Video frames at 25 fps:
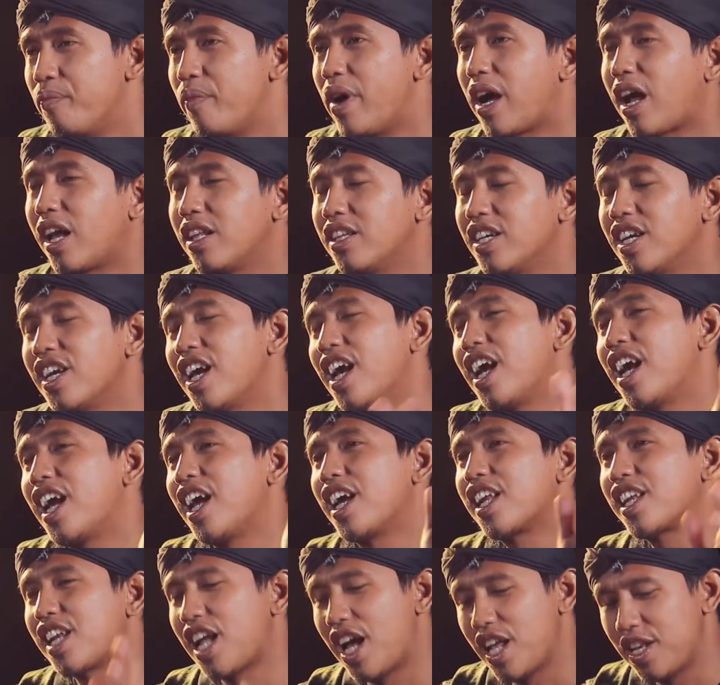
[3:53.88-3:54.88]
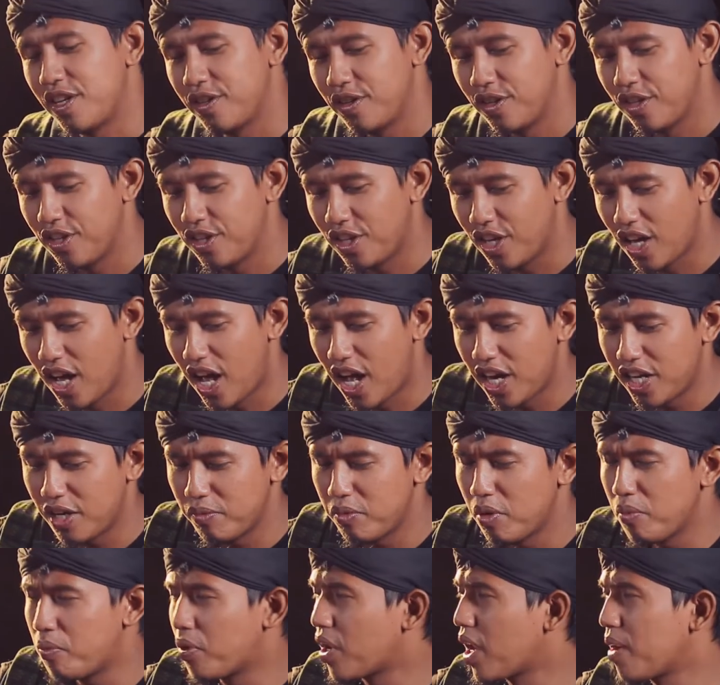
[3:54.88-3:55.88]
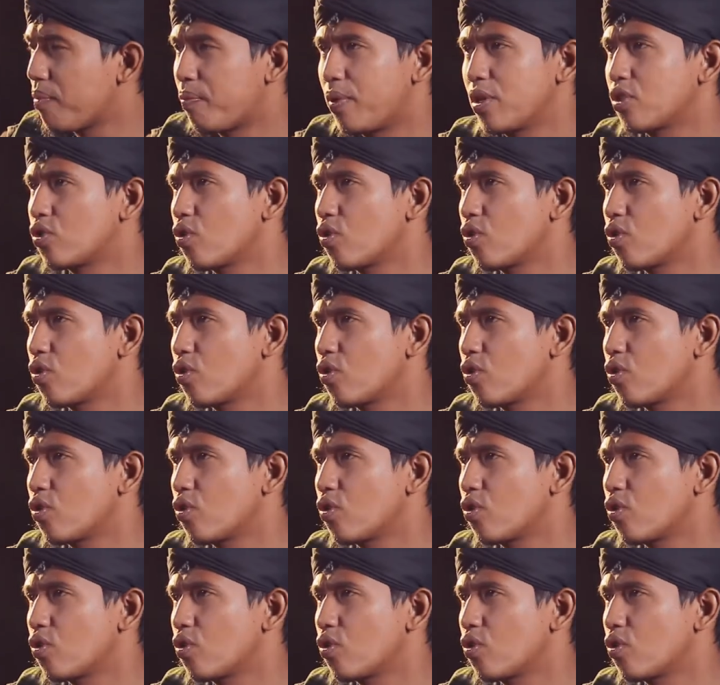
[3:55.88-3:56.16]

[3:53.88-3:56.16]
Makanya nggak heran ya ada beberapa